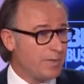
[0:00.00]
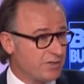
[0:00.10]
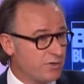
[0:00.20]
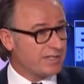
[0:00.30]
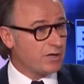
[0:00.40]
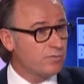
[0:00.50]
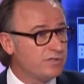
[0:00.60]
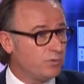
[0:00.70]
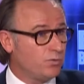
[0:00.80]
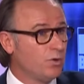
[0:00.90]
parce que ça
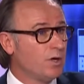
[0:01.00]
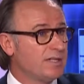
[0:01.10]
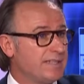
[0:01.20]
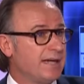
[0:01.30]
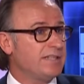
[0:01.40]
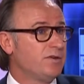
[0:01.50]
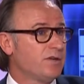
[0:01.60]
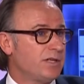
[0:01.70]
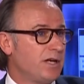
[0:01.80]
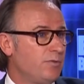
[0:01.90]
constitue sa
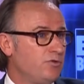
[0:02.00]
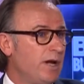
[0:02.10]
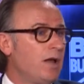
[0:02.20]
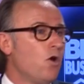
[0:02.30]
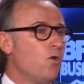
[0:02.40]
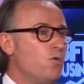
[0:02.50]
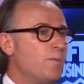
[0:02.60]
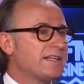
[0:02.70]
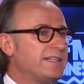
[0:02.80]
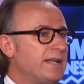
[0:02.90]
résidence habituelle ou
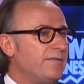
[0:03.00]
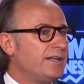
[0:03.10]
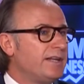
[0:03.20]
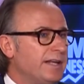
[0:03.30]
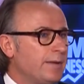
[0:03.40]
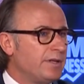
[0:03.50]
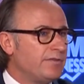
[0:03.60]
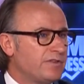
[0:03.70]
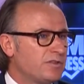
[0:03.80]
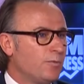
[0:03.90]
parce qu'il avait des liens
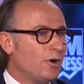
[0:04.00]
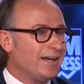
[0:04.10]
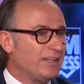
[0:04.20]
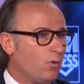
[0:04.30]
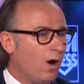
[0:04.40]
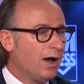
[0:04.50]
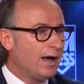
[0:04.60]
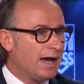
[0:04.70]
manifestement étroits